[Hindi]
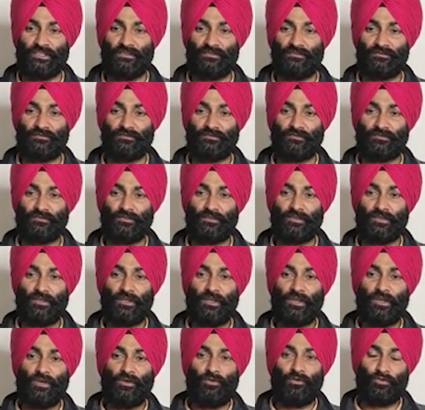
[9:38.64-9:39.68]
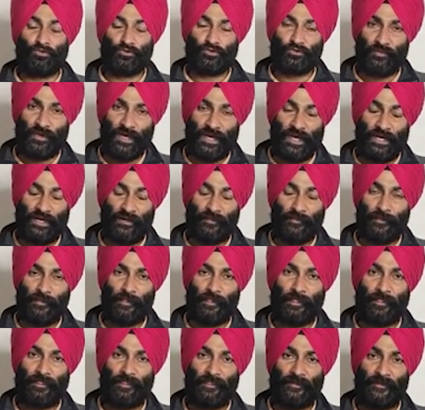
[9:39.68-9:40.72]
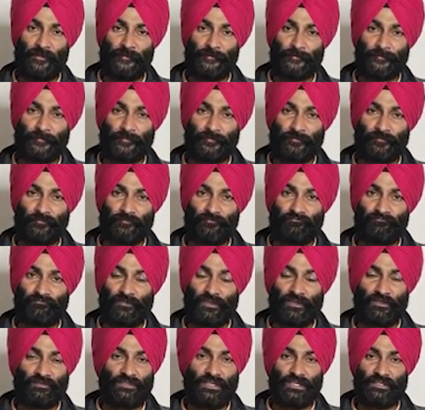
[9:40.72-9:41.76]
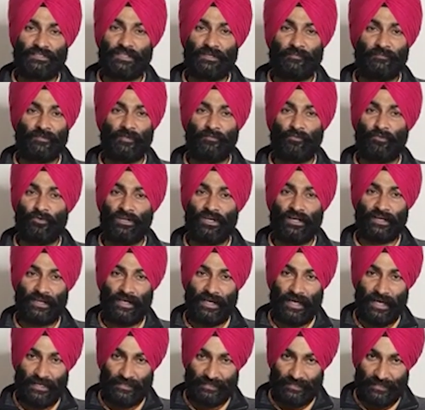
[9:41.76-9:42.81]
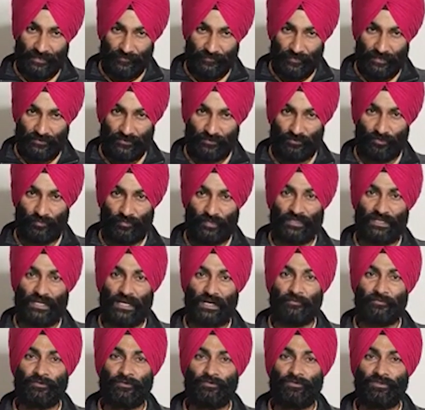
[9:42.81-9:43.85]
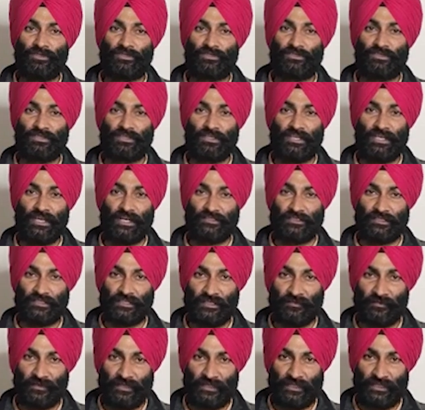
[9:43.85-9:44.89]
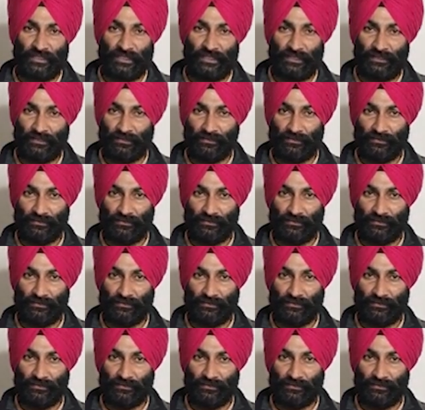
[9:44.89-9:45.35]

की उसमें जैसे हमने बोला कि एसएफएस जो पंजाब यूनिवर्सिटी की एक जथेबंदी है